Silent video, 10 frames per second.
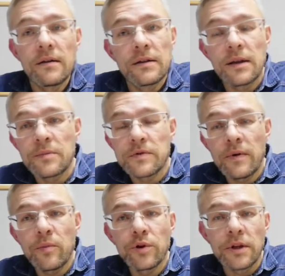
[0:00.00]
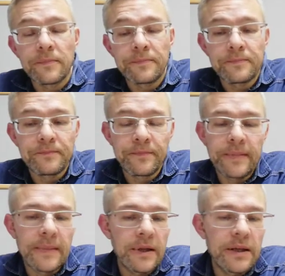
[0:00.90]
Там свобода –
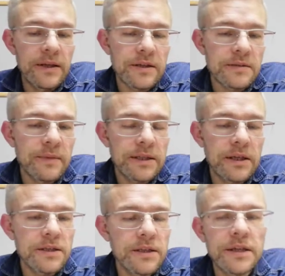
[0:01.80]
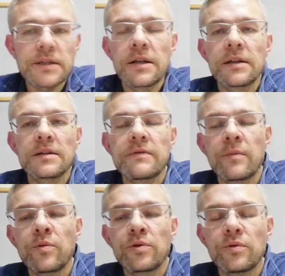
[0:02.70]
и смотрите, есть ли эта
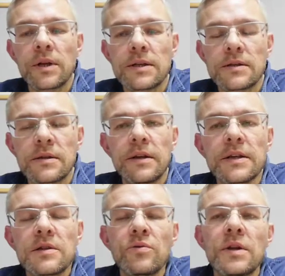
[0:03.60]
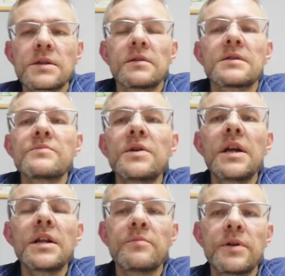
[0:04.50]
свобода у нас? Есть ли у нас это
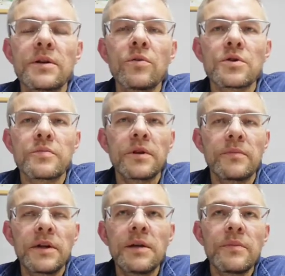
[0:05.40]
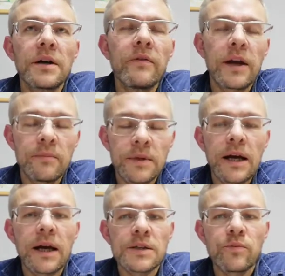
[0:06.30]
смирение перед Господом? Или мы говорим, да,
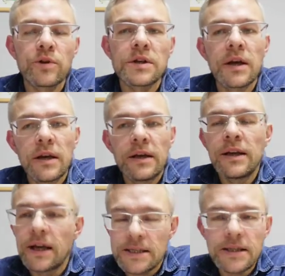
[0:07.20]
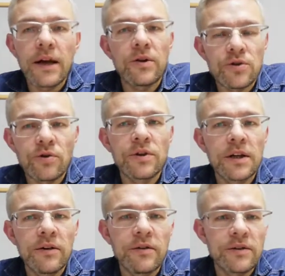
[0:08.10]
Господь, я знаю, что
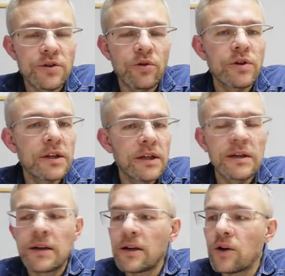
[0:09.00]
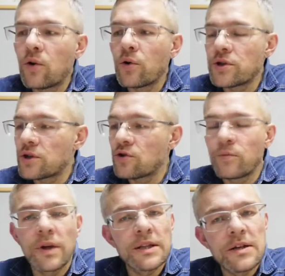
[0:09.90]
ты, что ты хочешь,
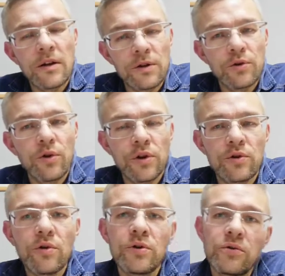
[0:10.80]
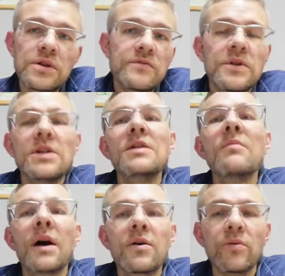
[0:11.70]
чтобы я делал то и то, но извини, не
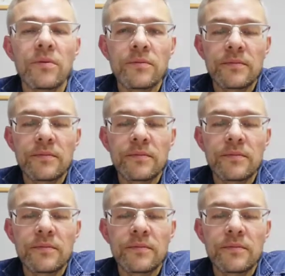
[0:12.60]
могу.